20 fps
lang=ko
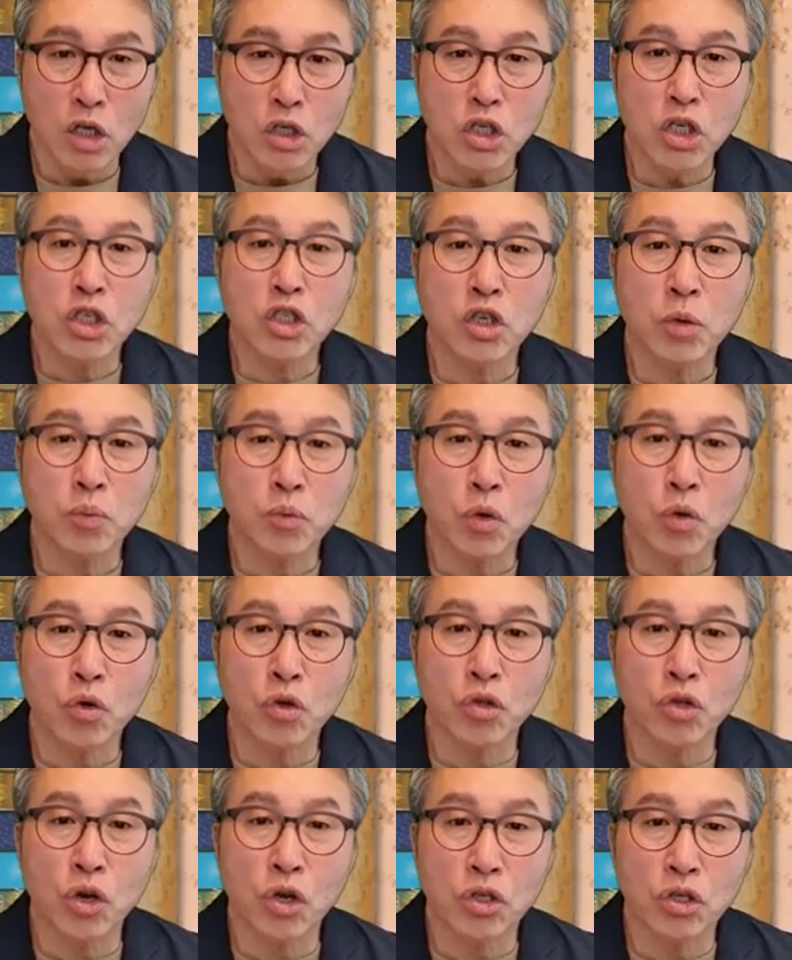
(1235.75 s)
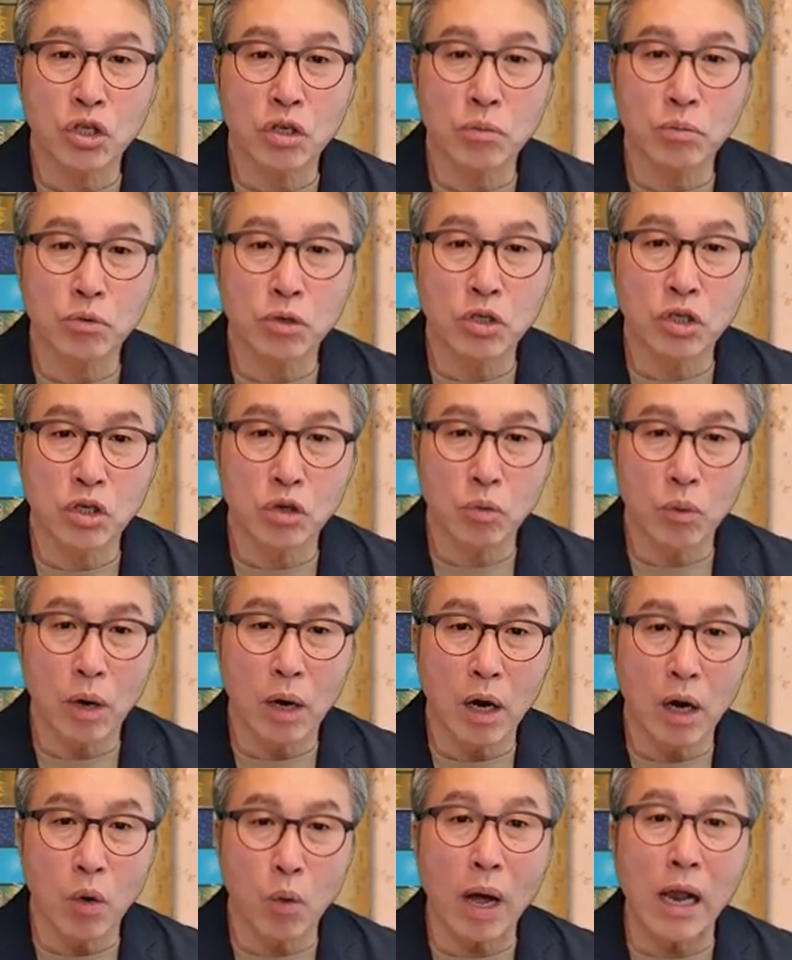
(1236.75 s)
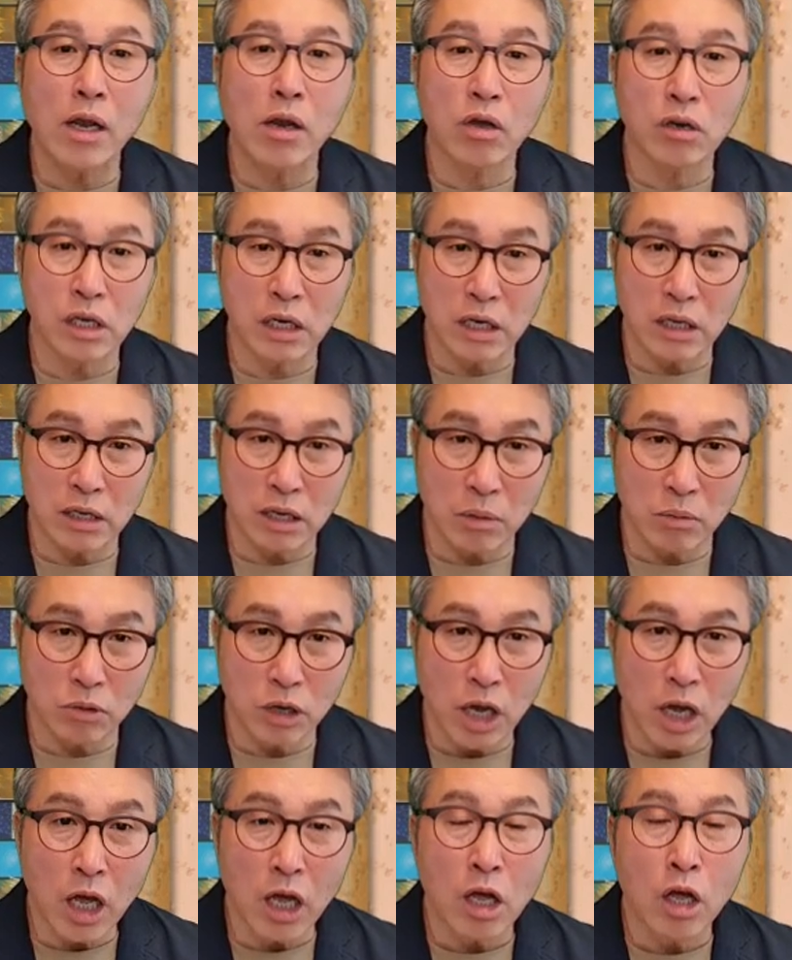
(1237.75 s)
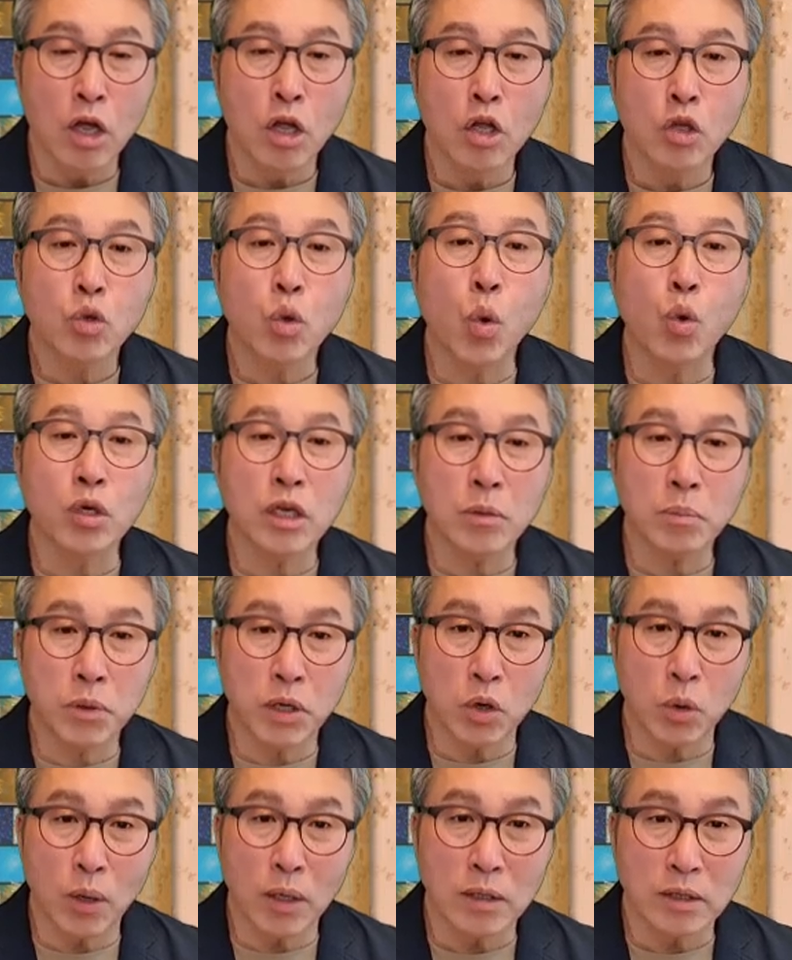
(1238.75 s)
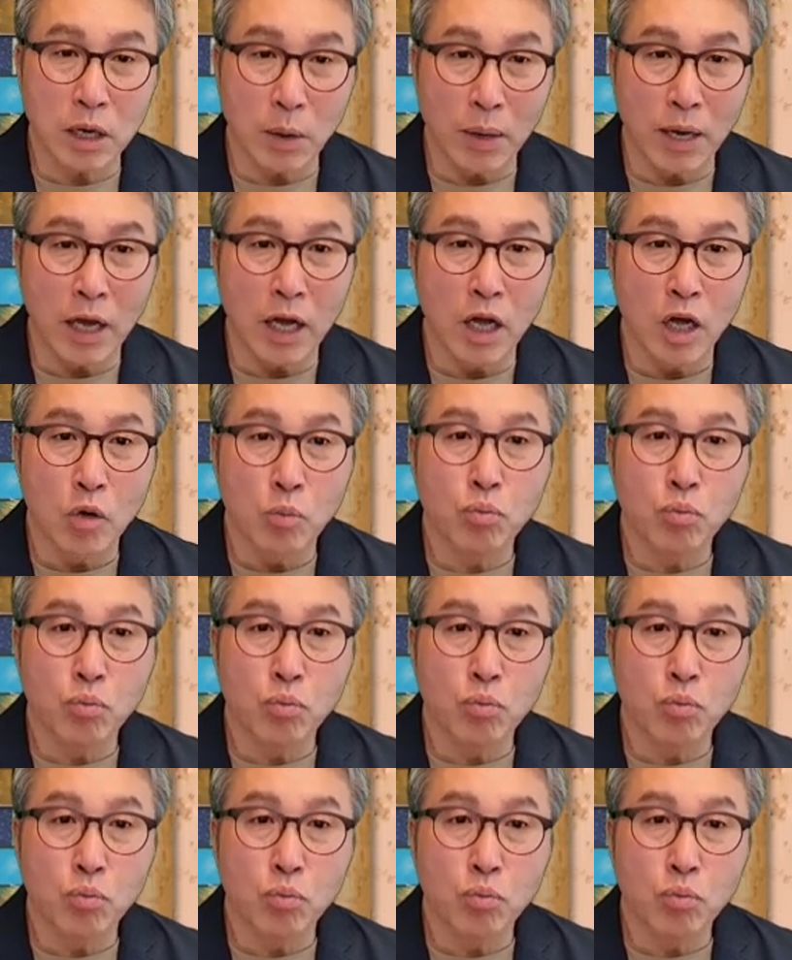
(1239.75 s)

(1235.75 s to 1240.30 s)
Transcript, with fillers: 직접적으로 드려지는 물질과 관련이 있기 때문에 돈이 필요한 사회,